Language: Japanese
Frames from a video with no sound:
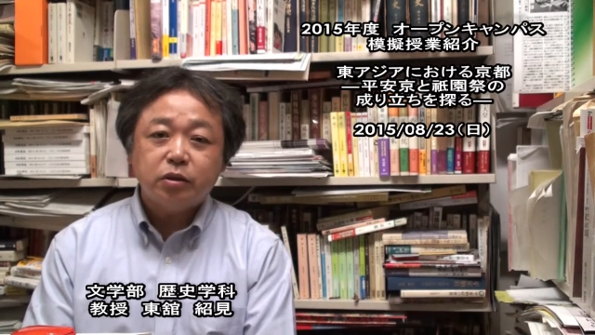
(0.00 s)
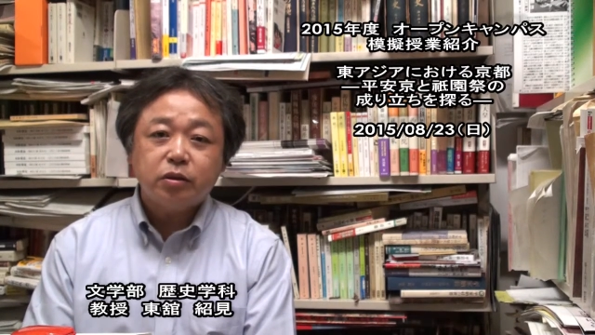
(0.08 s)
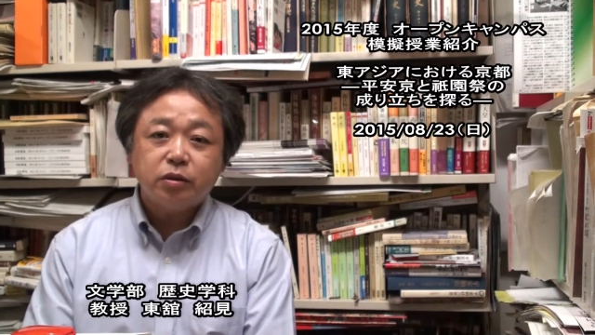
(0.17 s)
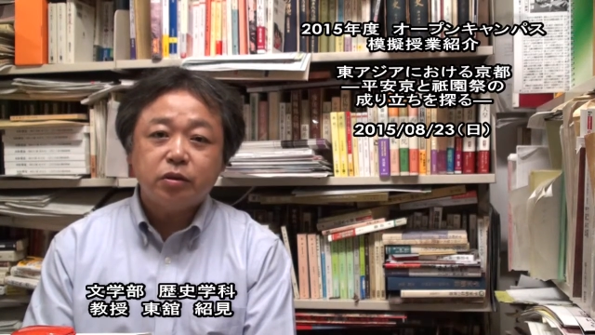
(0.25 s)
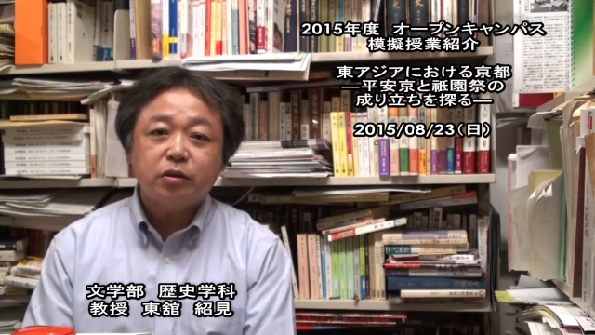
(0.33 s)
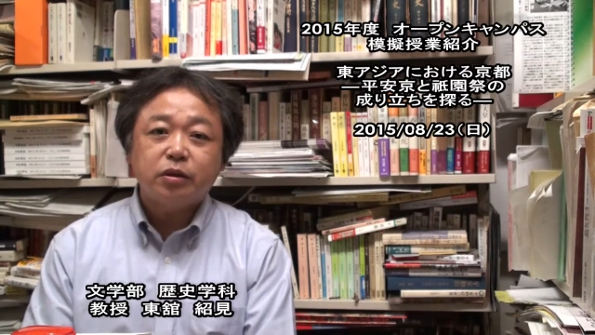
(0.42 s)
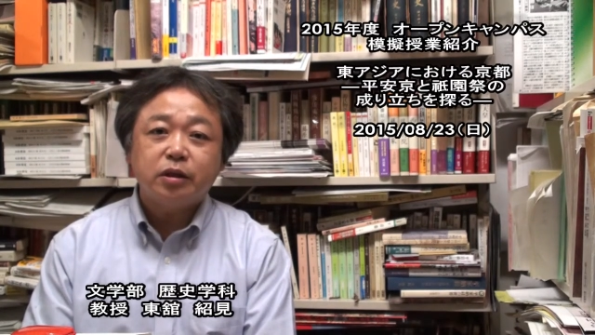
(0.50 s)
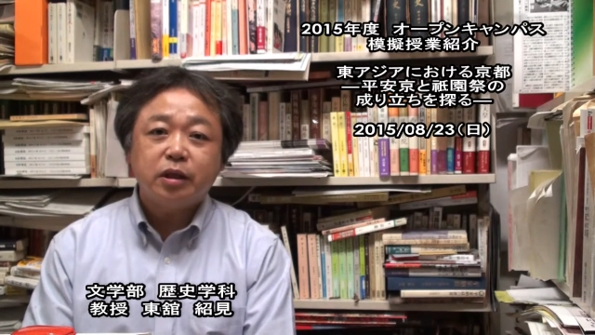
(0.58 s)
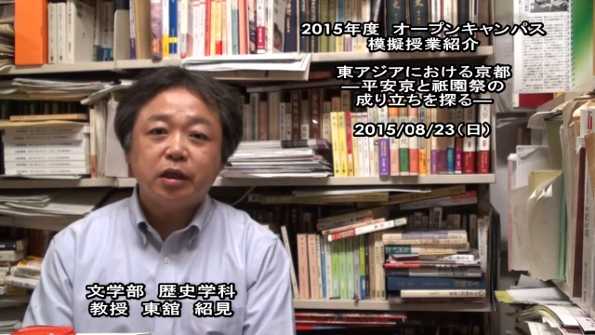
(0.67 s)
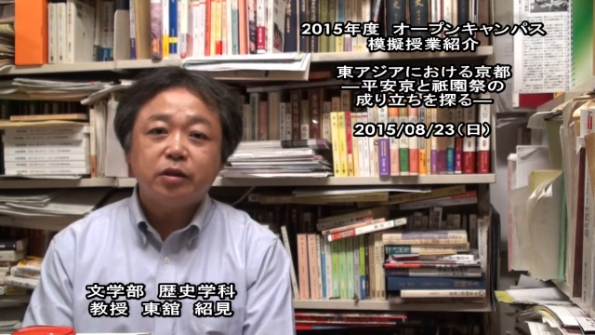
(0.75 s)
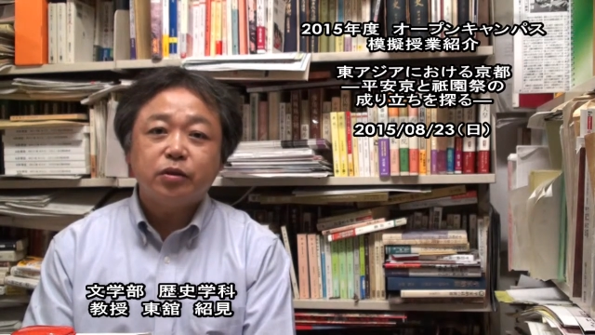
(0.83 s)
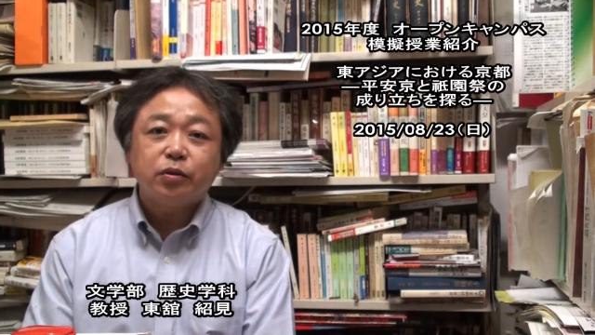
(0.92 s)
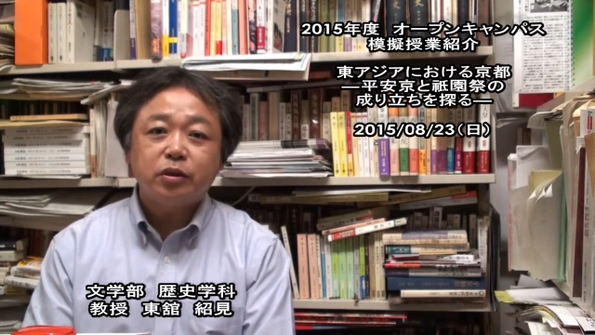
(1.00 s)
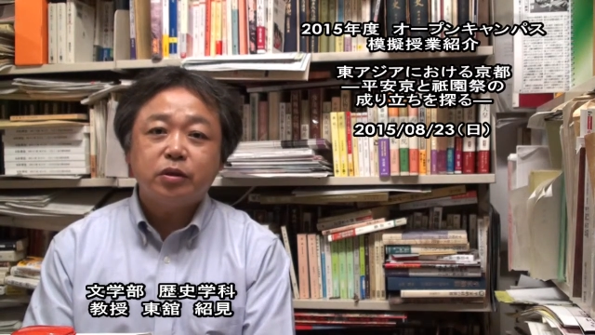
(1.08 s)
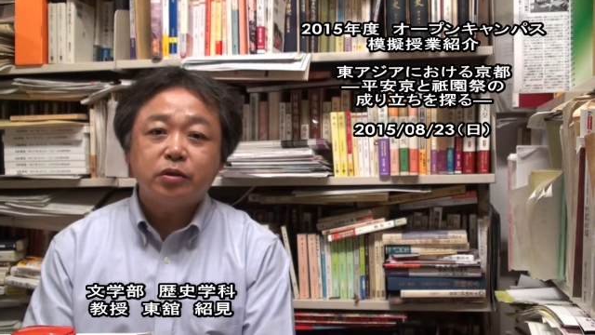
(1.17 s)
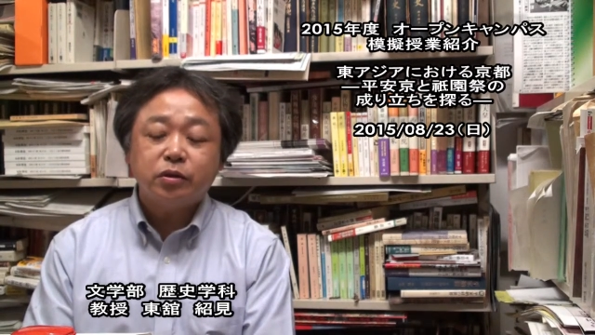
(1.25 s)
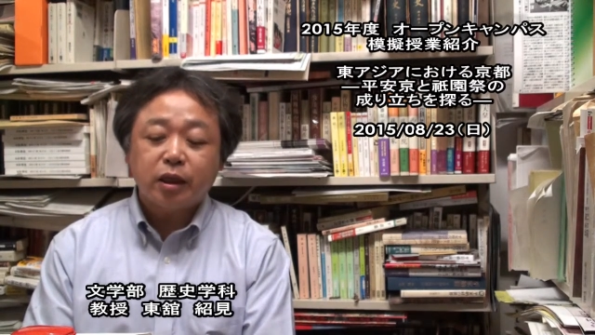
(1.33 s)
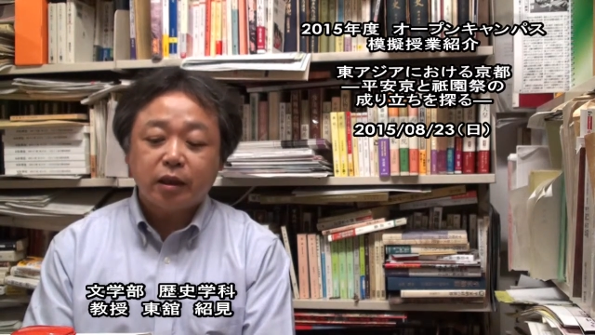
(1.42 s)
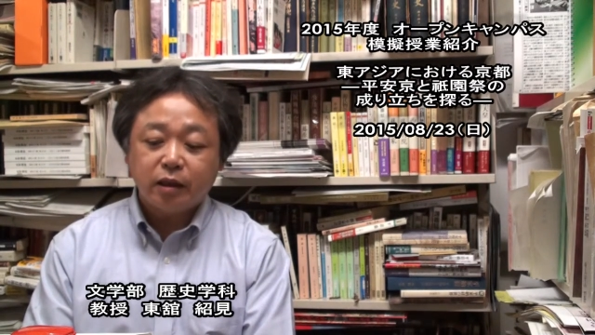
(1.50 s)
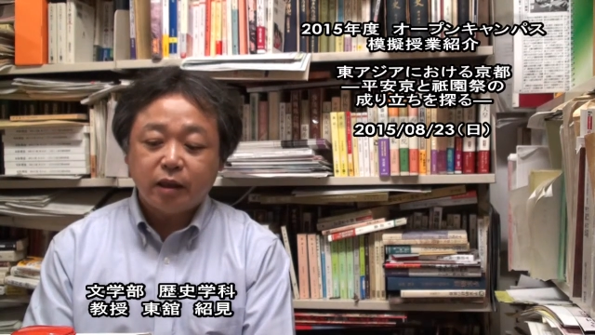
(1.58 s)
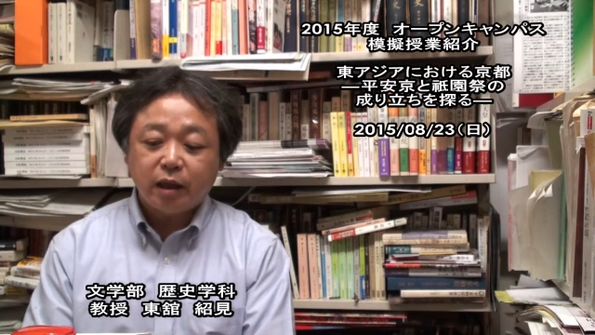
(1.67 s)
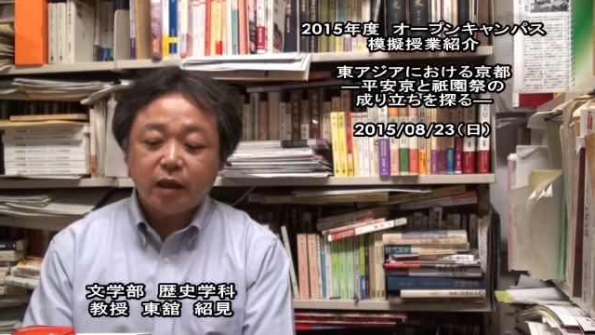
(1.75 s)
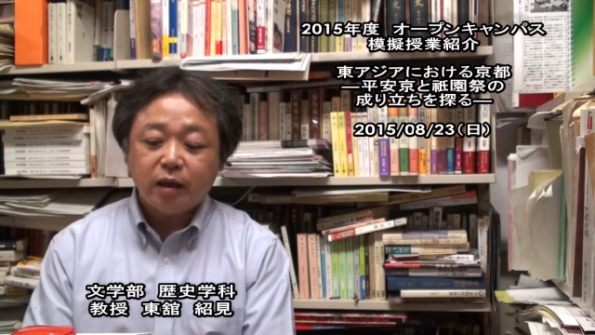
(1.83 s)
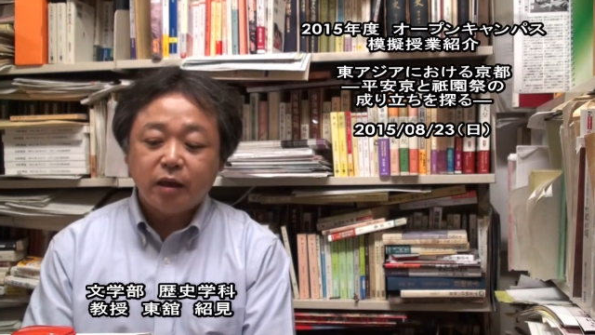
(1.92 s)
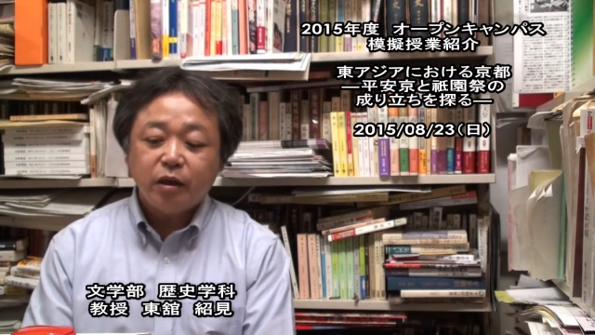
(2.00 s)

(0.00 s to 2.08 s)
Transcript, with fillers: しずつ成長しつつあった